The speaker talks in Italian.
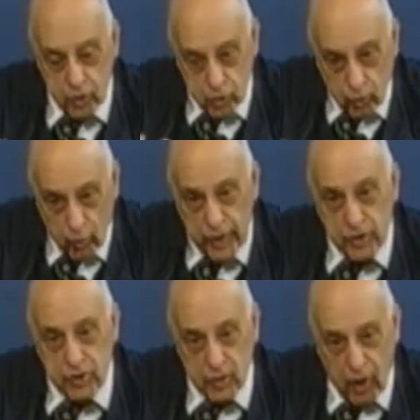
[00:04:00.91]
su
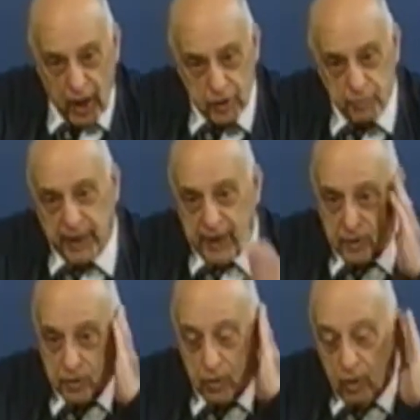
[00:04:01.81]
questo
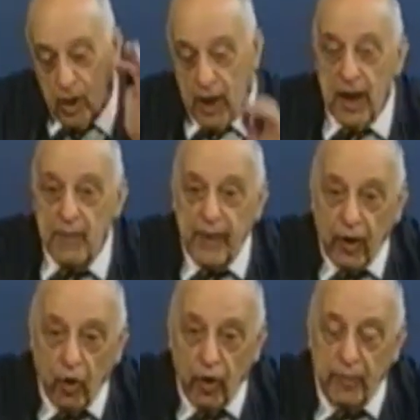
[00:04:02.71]
aspetto le
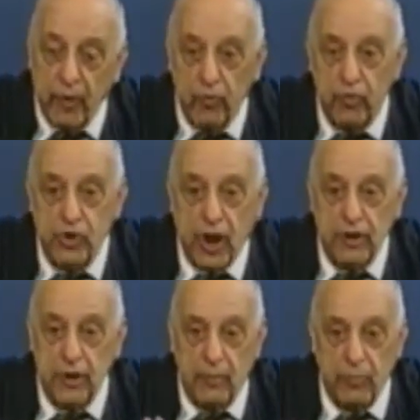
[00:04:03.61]
parole
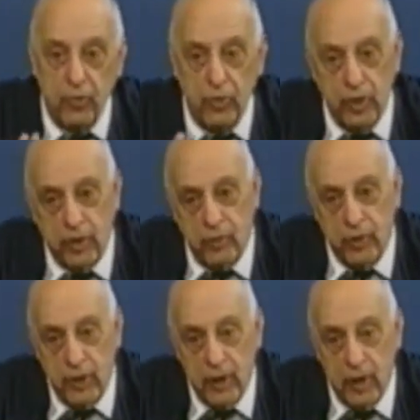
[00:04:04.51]
pronunciate da Bruno
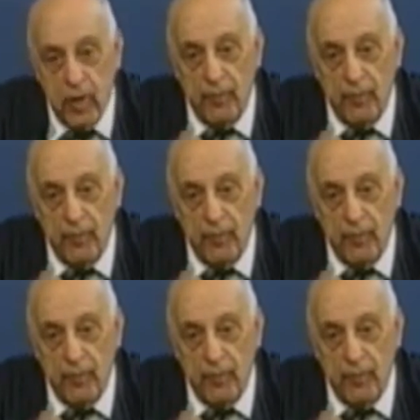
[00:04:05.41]
Tarquini,